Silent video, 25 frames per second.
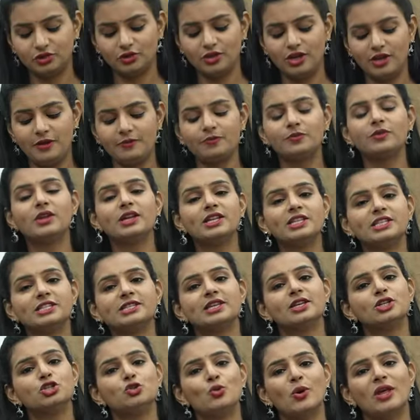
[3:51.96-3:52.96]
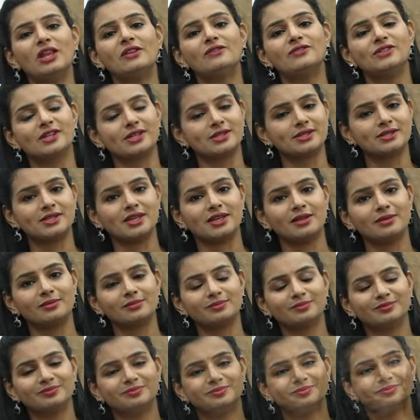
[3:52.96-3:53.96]
ఓకే ఇట్స్ ట్వెల్వ్ సిక్స్టీ
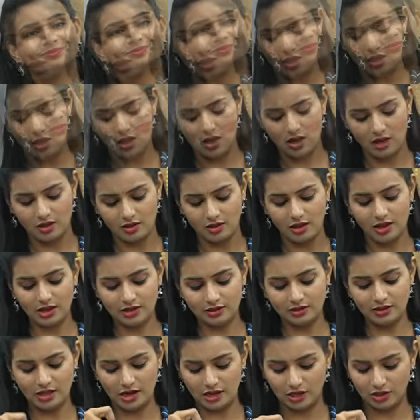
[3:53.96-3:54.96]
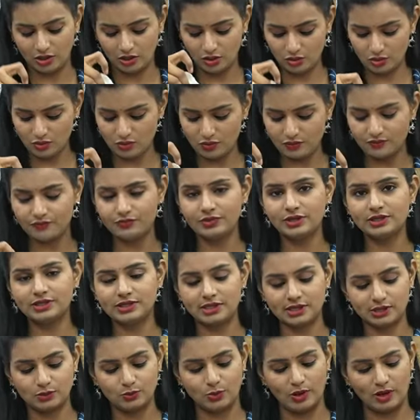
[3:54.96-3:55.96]
అండ్ దాంట్లో
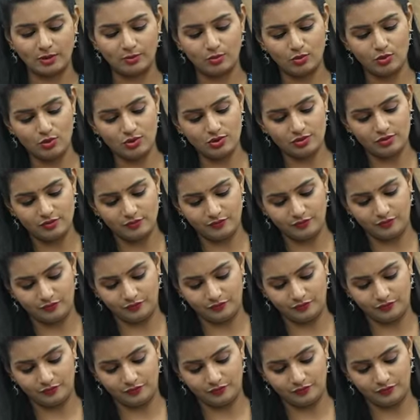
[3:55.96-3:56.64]
దిస్ ఇస్ వన్ మోర్